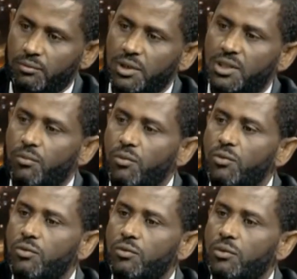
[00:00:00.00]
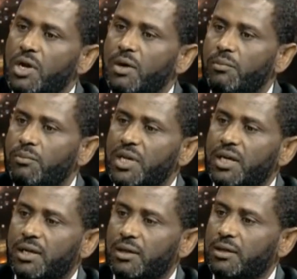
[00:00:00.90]
يسموه
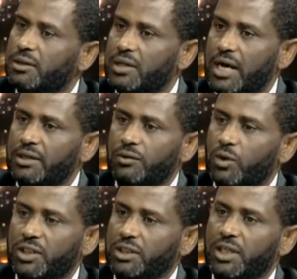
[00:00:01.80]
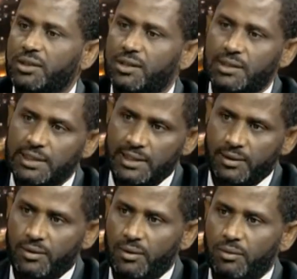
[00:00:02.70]
ملك يعني وضع يد
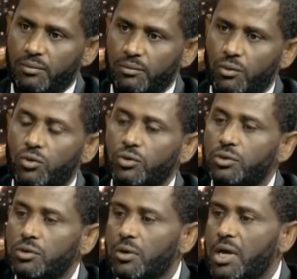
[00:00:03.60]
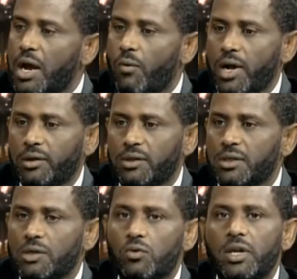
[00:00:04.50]
يكون شنو واحد
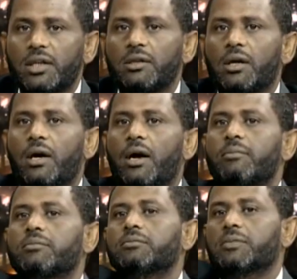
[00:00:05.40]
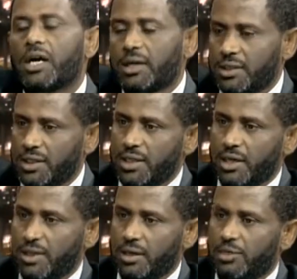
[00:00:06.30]
يجي يقول لك دي حق
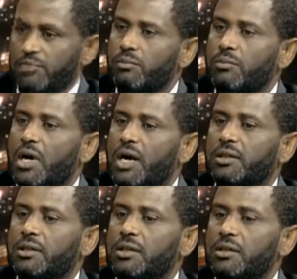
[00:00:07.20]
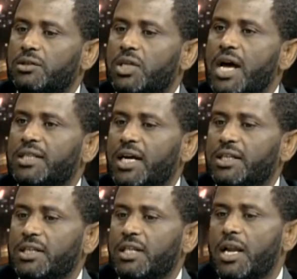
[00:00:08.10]
جدا ارض شاسعه
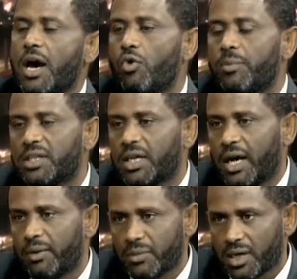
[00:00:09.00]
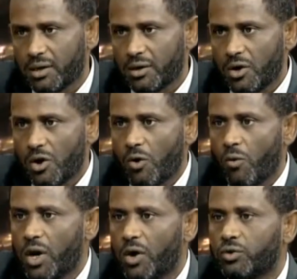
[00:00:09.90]
جدا لا هو بيقدر يعمرها
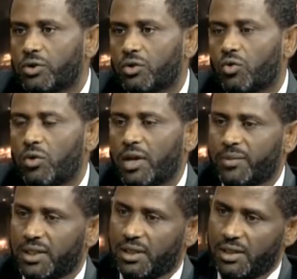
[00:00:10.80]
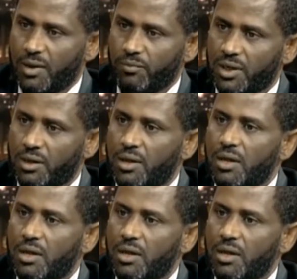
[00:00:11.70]
ولا اسرته كلها بتقدر تعمرها